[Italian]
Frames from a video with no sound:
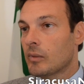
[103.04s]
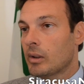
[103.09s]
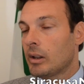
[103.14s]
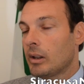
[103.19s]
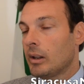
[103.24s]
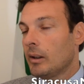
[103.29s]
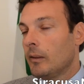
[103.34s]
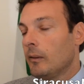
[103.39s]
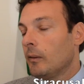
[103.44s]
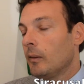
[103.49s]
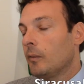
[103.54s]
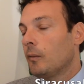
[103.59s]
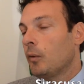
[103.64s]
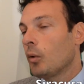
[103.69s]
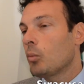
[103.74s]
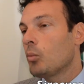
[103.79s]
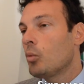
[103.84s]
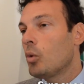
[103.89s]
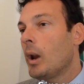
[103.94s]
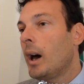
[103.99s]
eh,
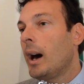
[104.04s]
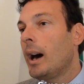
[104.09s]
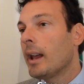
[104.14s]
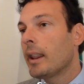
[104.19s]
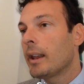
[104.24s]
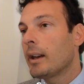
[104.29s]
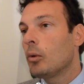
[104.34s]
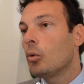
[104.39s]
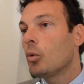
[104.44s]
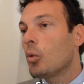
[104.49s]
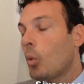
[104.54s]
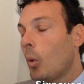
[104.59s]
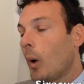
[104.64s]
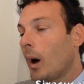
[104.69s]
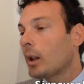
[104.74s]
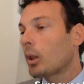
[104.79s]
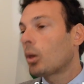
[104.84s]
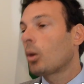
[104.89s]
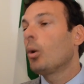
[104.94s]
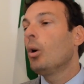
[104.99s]
formulare un
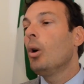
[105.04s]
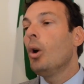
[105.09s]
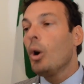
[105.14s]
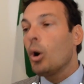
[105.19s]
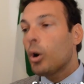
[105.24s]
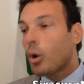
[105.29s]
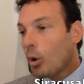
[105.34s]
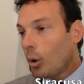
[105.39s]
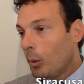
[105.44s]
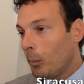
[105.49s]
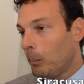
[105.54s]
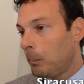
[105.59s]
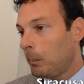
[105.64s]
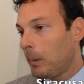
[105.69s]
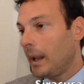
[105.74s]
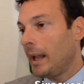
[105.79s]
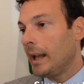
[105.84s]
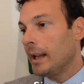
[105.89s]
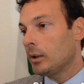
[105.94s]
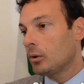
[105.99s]
quadro
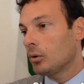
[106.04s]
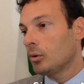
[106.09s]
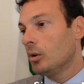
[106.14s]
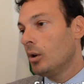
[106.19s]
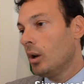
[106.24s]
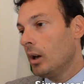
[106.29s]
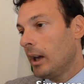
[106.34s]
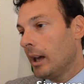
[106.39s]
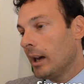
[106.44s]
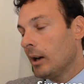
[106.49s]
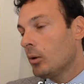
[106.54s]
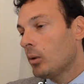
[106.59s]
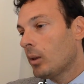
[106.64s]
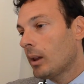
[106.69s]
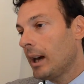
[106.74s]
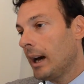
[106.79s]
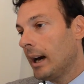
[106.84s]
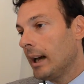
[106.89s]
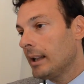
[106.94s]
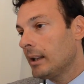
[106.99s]
completo e
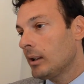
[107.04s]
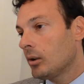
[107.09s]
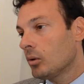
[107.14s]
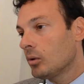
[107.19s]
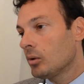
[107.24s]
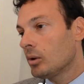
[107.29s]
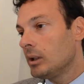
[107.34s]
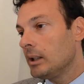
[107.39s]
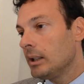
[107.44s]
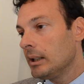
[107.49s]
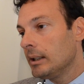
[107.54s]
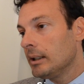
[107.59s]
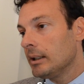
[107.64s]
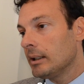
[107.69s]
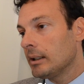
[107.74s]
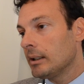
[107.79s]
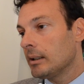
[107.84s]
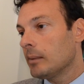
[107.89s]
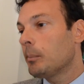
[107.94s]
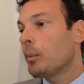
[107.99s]
organico
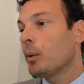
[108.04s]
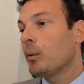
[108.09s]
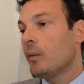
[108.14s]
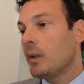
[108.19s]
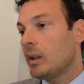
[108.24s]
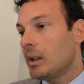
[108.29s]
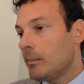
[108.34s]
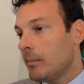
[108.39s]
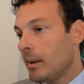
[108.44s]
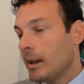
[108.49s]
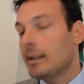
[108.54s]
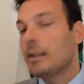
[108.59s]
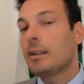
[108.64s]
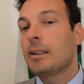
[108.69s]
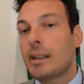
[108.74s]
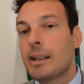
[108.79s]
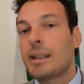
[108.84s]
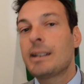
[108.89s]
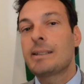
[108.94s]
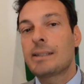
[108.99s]
di provvedimenti
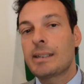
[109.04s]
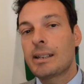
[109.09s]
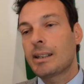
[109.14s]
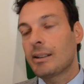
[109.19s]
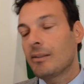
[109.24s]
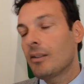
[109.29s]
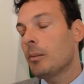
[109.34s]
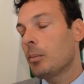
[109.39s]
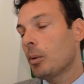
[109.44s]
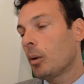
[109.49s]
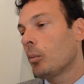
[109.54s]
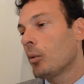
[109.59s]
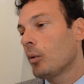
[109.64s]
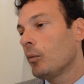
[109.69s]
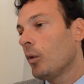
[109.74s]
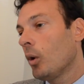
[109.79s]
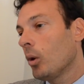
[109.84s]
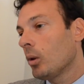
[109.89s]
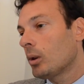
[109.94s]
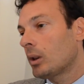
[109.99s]
di iniziative proprio
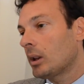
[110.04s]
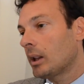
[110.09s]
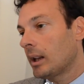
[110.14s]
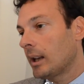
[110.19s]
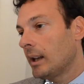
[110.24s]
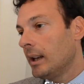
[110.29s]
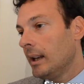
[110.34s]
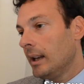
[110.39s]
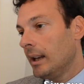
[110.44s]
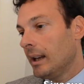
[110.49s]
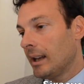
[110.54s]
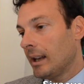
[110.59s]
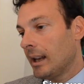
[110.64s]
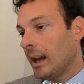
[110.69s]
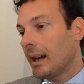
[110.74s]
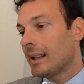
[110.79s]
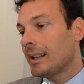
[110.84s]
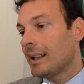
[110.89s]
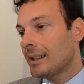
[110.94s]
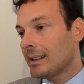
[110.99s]
volte
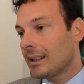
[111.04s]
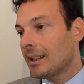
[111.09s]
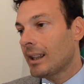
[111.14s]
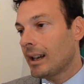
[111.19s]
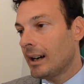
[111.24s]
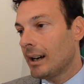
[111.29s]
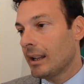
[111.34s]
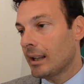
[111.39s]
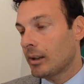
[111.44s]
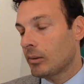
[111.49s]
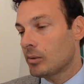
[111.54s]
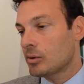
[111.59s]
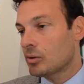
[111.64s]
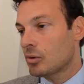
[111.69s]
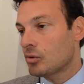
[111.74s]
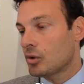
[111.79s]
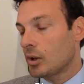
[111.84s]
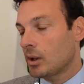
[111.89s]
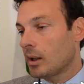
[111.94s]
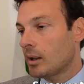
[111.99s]
ad attirare
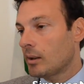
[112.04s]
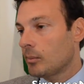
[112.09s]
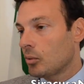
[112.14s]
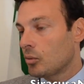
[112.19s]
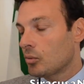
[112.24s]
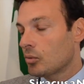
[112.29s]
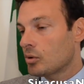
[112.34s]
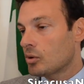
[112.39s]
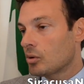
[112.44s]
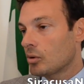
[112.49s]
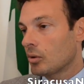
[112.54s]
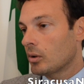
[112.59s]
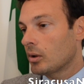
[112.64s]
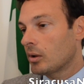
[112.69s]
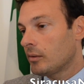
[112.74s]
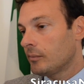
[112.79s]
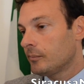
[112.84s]
questo genere di produzioni.